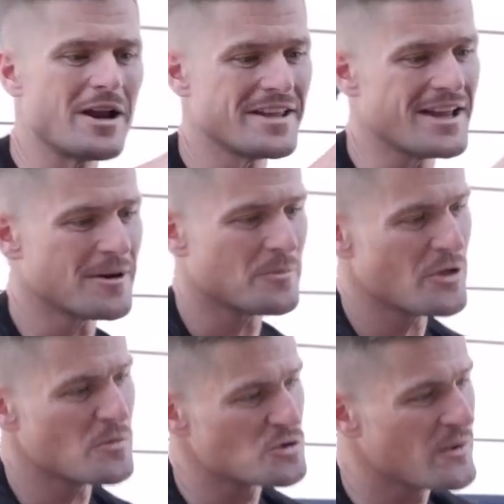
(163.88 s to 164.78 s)
manillar
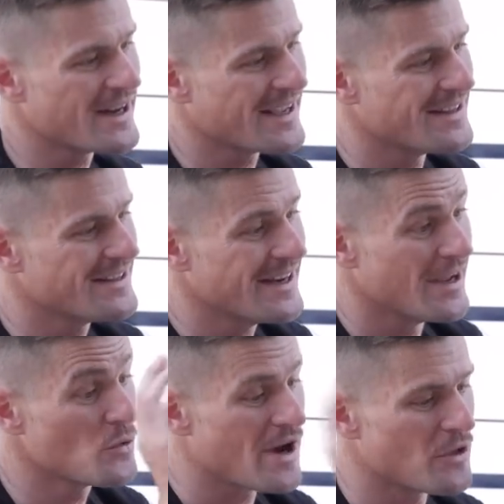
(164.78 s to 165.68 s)
podemos ver que
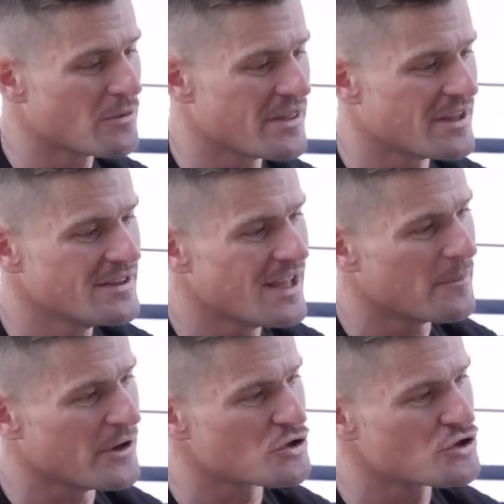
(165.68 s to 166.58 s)
tiene una doble cinta
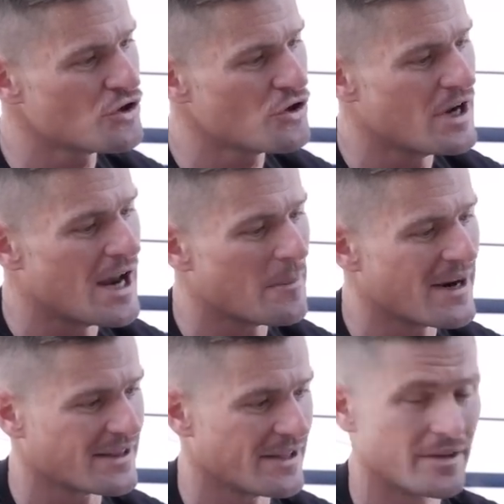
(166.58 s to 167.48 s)
pero solo en la
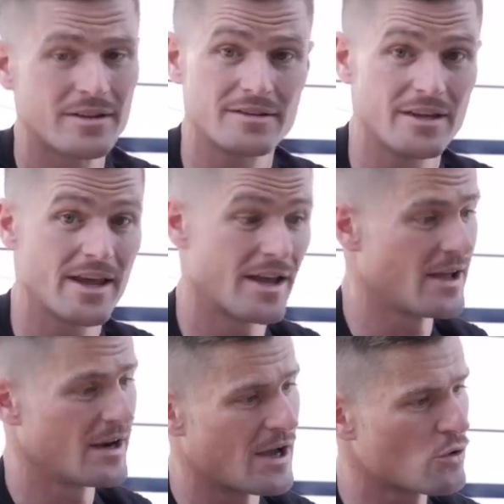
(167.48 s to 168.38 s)
parte
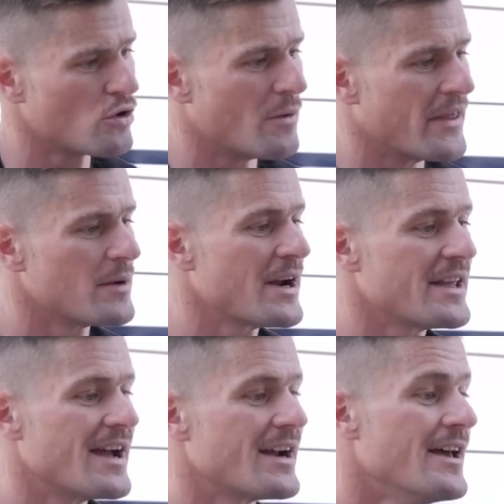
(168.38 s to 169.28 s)
de la curva del
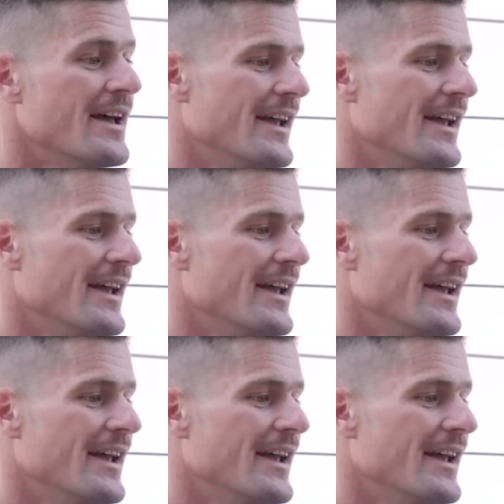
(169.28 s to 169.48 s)
manillar